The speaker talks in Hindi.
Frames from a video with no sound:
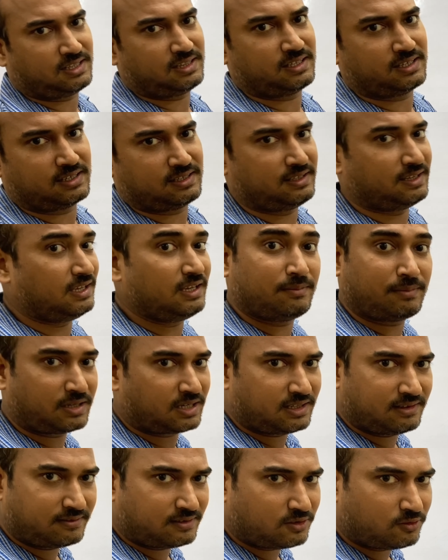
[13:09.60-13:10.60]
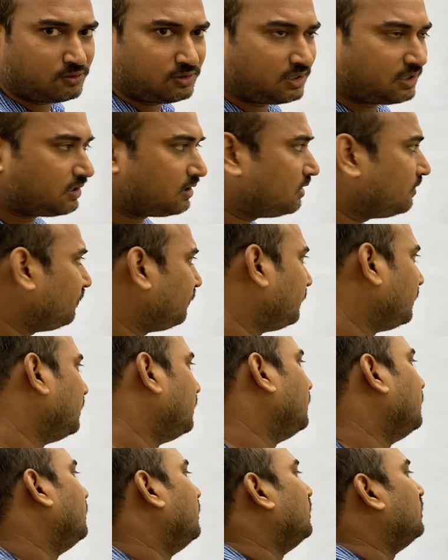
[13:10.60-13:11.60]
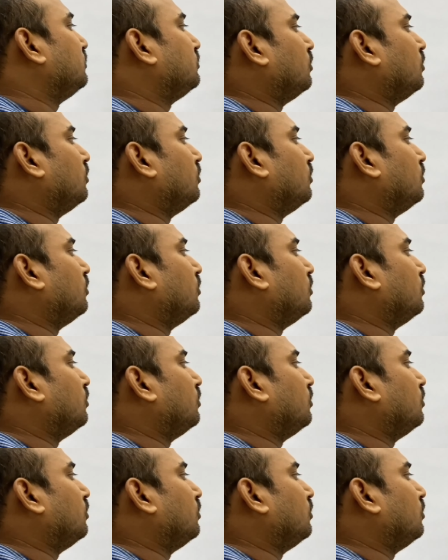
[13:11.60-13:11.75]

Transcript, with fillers: देंगे यही हमारा आंसर हो जाएगा तो